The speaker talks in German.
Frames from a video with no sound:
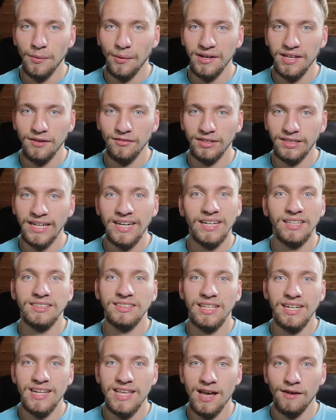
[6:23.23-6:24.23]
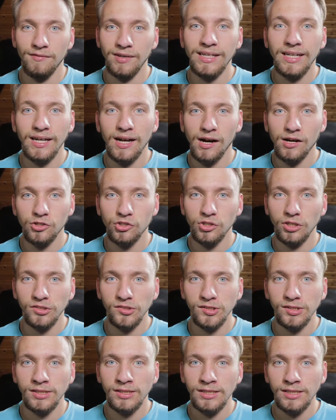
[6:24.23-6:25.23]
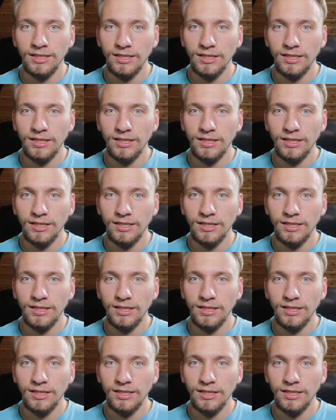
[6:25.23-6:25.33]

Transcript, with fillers: aber hier wird tendenziell eher weniger geschossen.